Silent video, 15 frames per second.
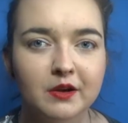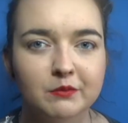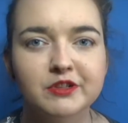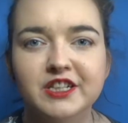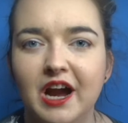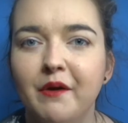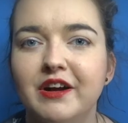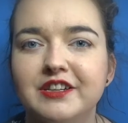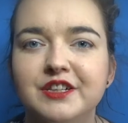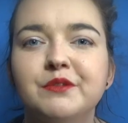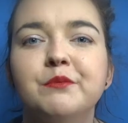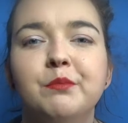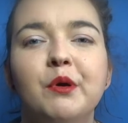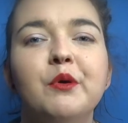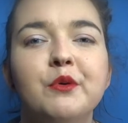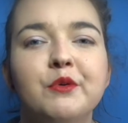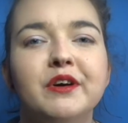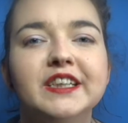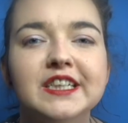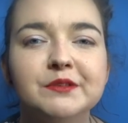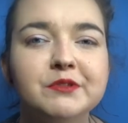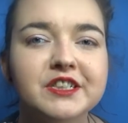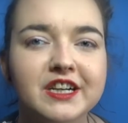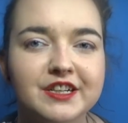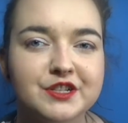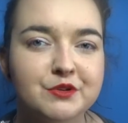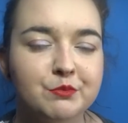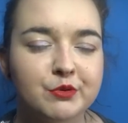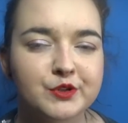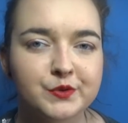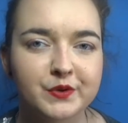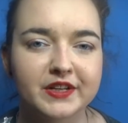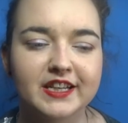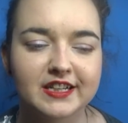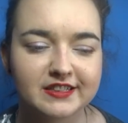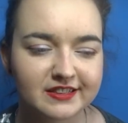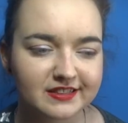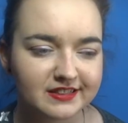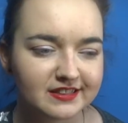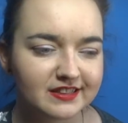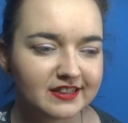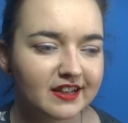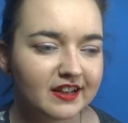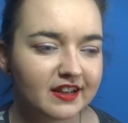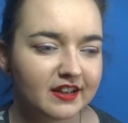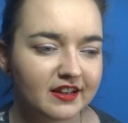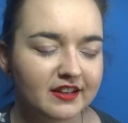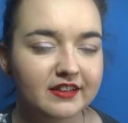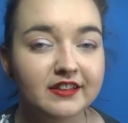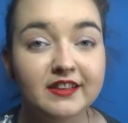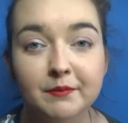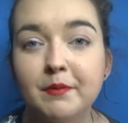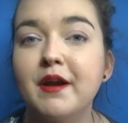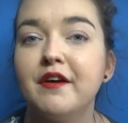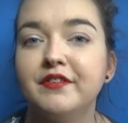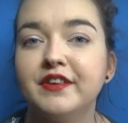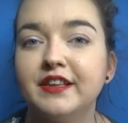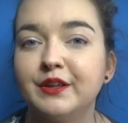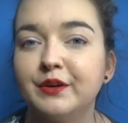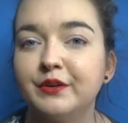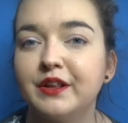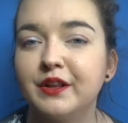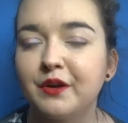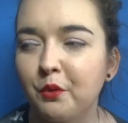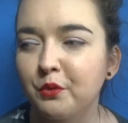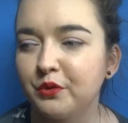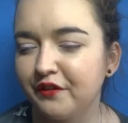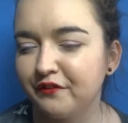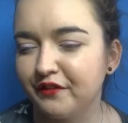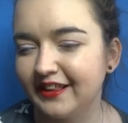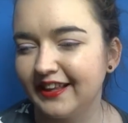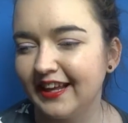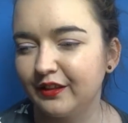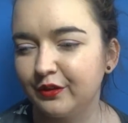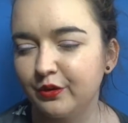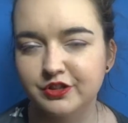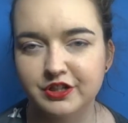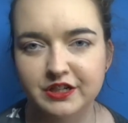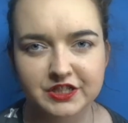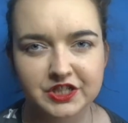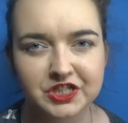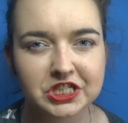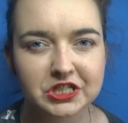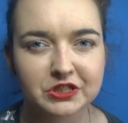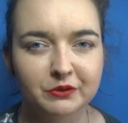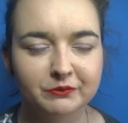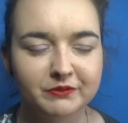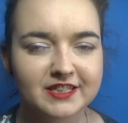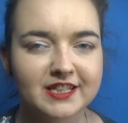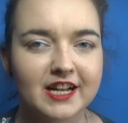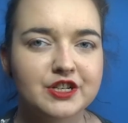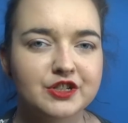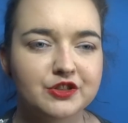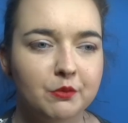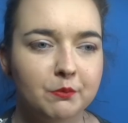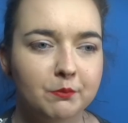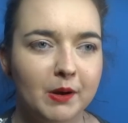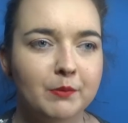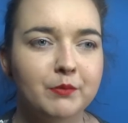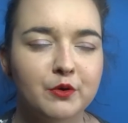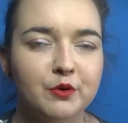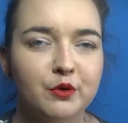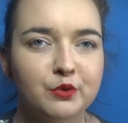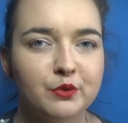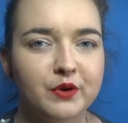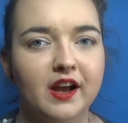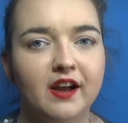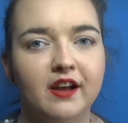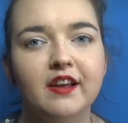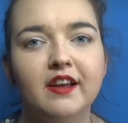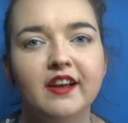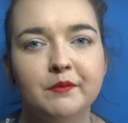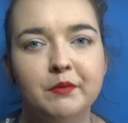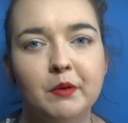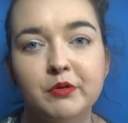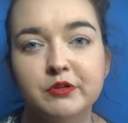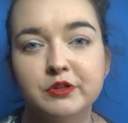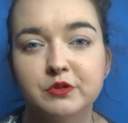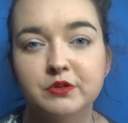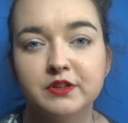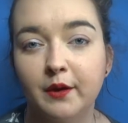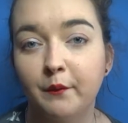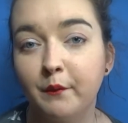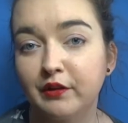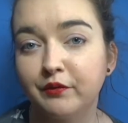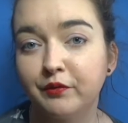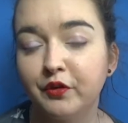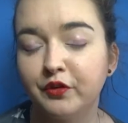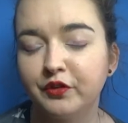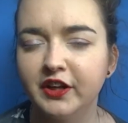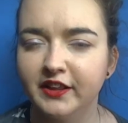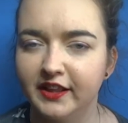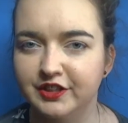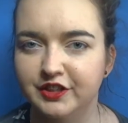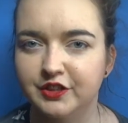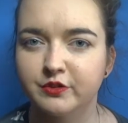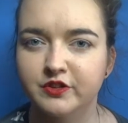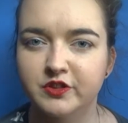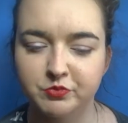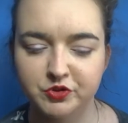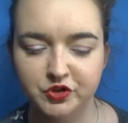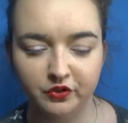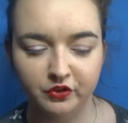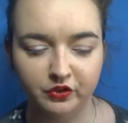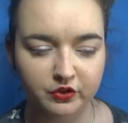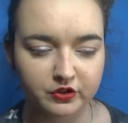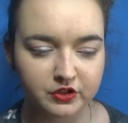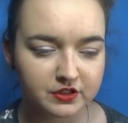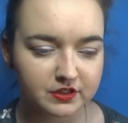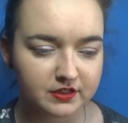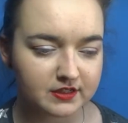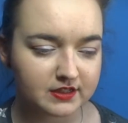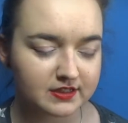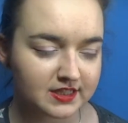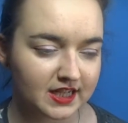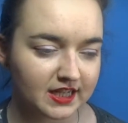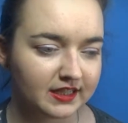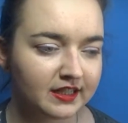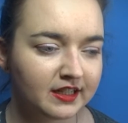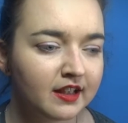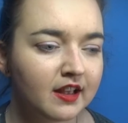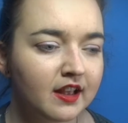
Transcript: musiała się poukładać, musiała się poskładać i, e, i naprawdę to tylko udowadnia to, że jest silną, niezależną babką, która po prostu tak łatwo nie da się sprzątnąć e, ze sceny.